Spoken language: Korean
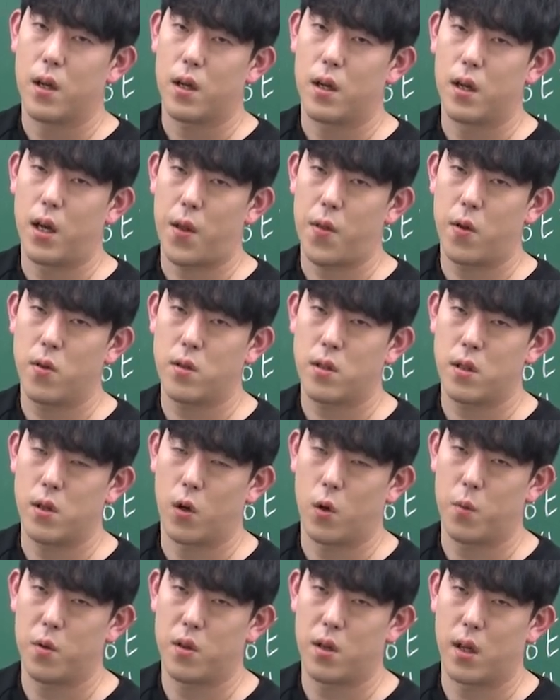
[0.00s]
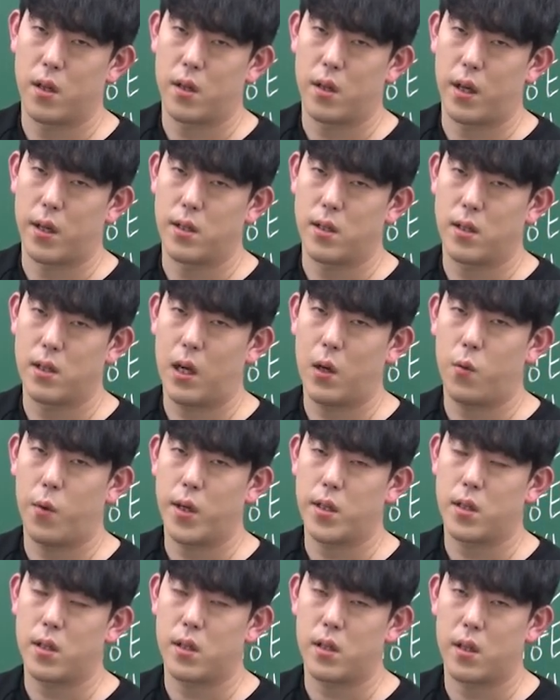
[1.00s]
그 해설지를 여러분들한테
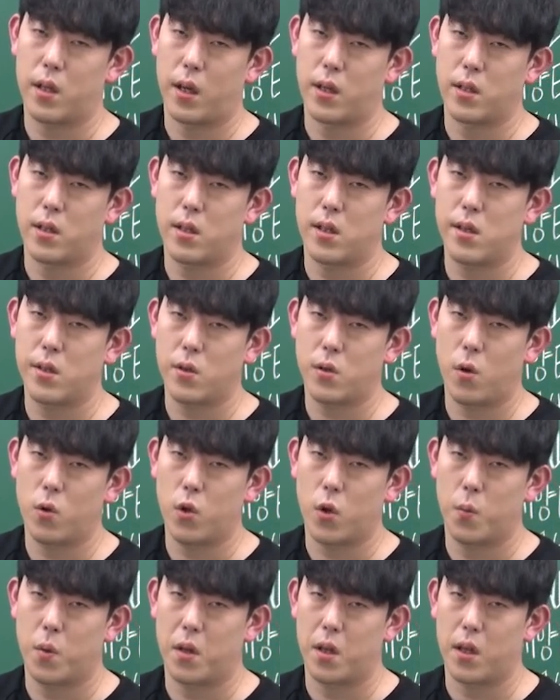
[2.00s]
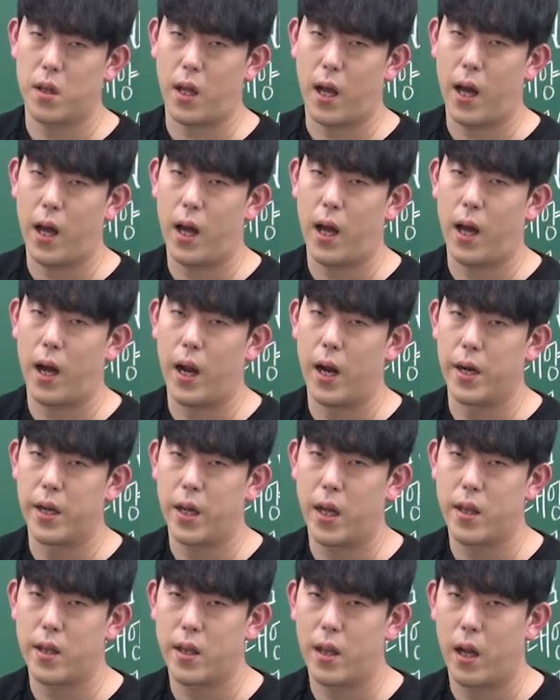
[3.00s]
쓰라고 했을 때 쓸 정도면은 다
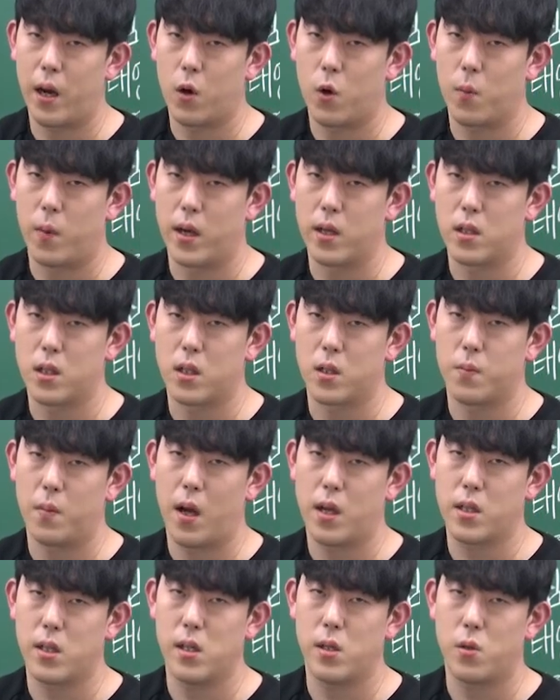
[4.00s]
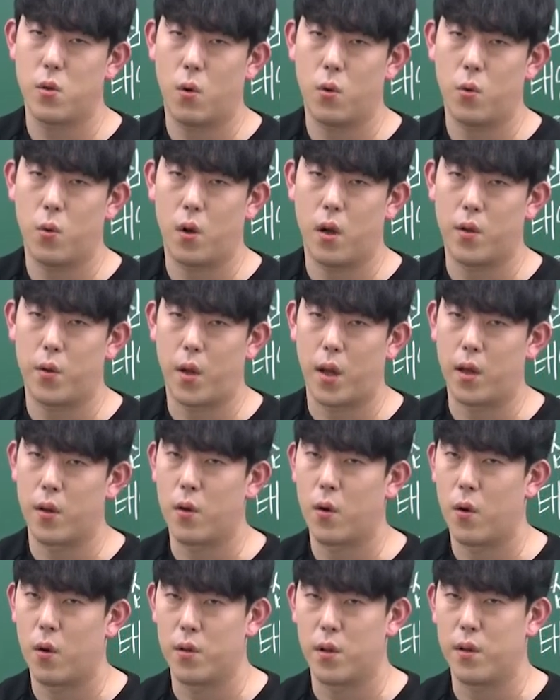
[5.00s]
알겠다라고 말씀하실 정도가
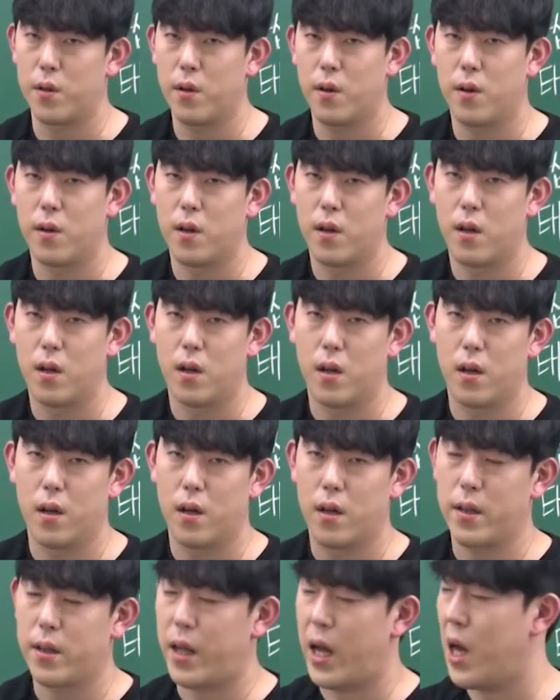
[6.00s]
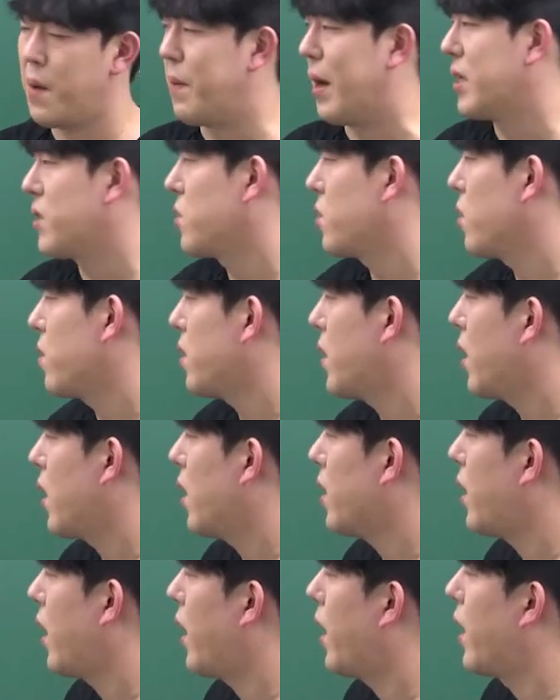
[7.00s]
된 거거든요 다
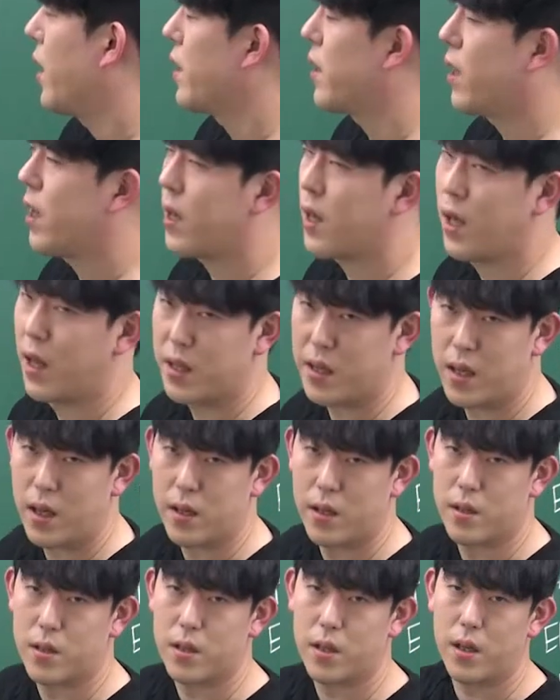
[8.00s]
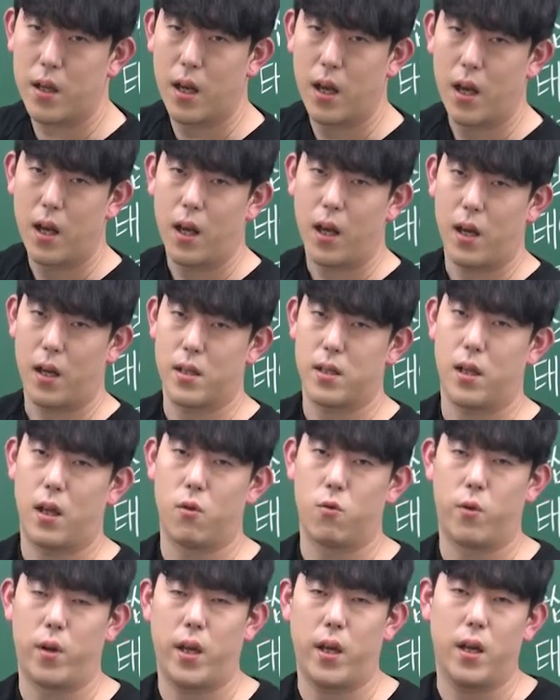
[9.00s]
맞췄다가 다 안다가 아니야 그치?
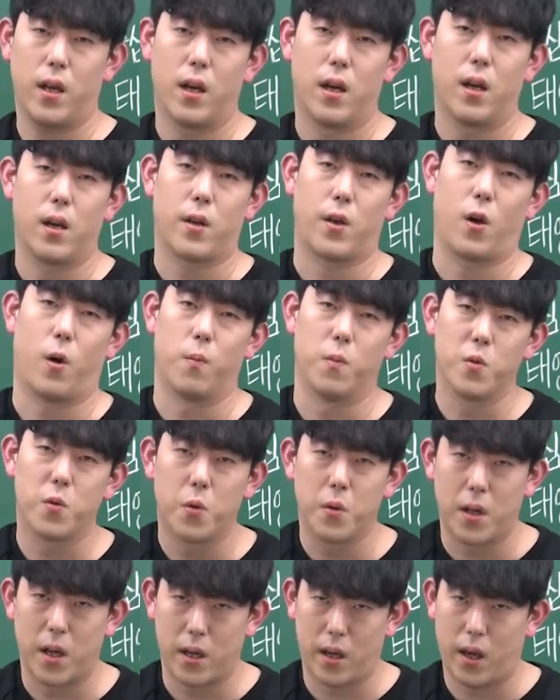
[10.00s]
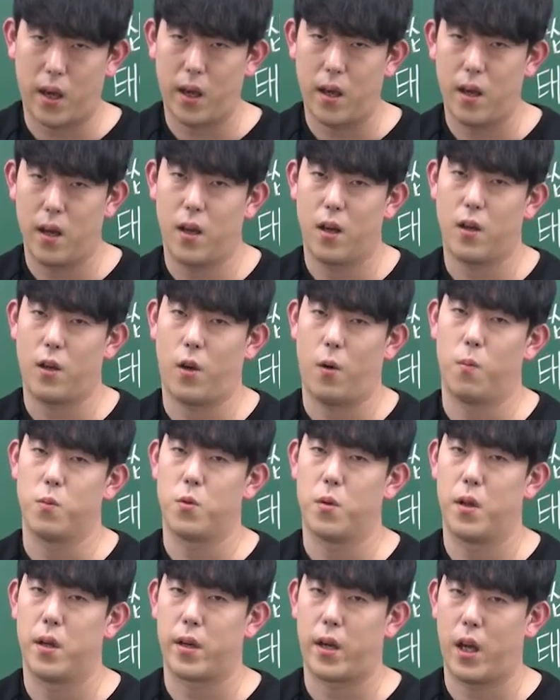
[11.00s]
항상 우리 겸손하게
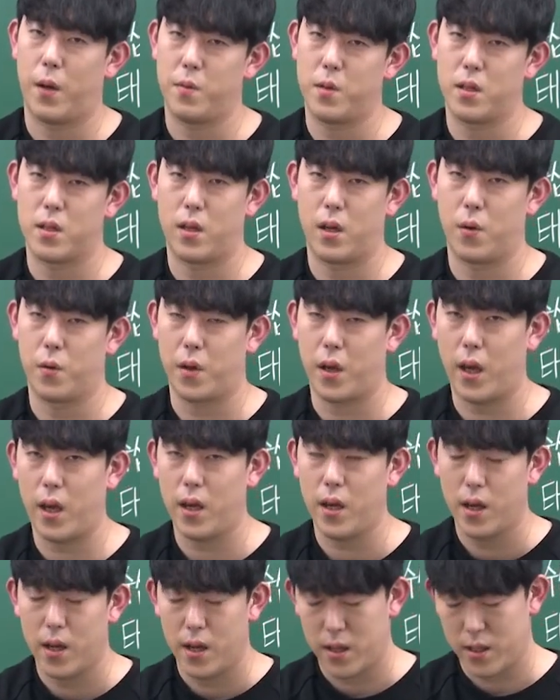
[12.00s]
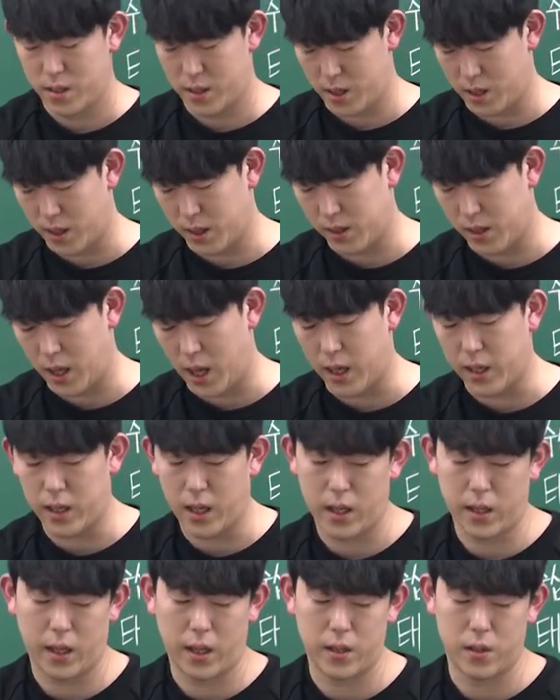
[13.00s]
겸손하게 합시다 오케이? 자
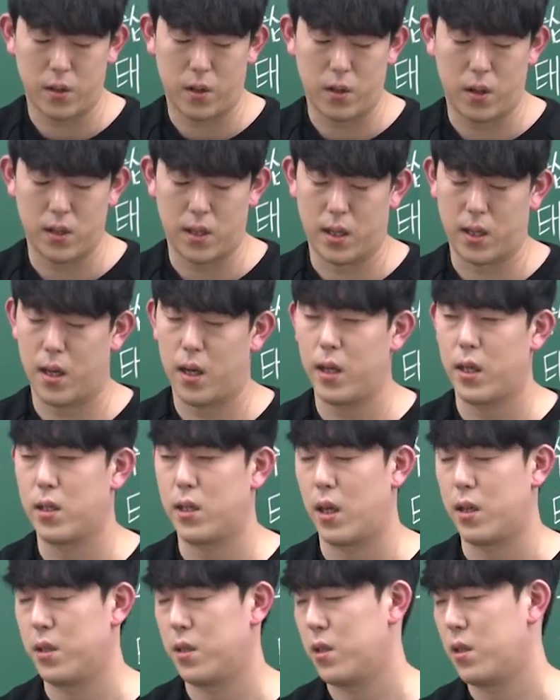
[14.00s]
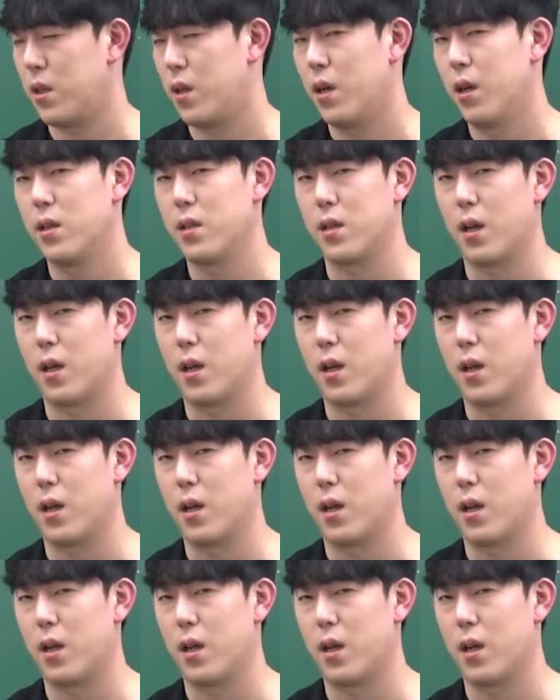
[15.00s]
4강에서 4강이지 아니지